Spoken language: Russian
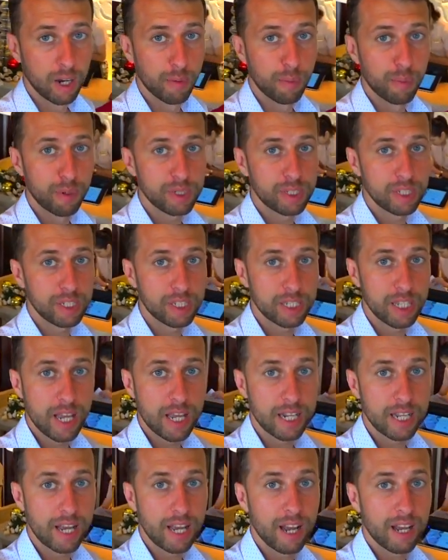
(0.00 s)
Мы здесь,
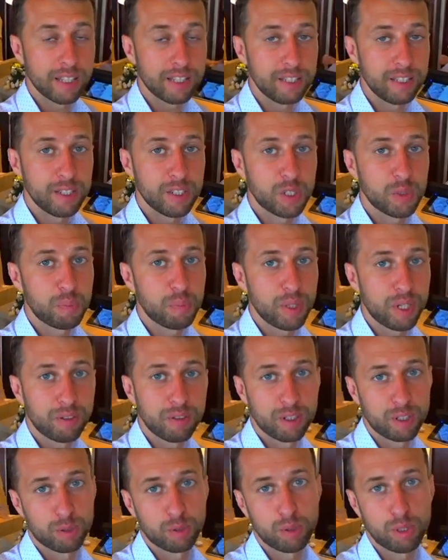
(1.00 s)
наверное, одни из
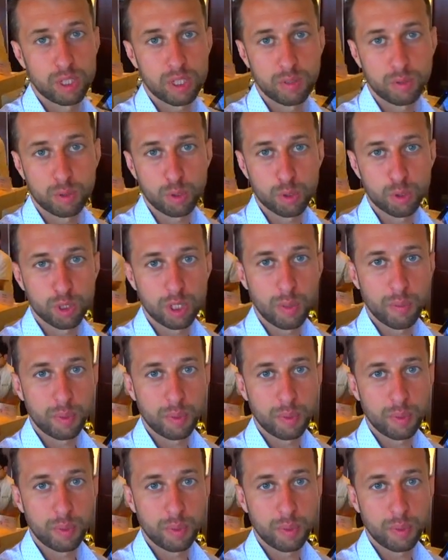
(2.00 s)
первых туристов, кто сюда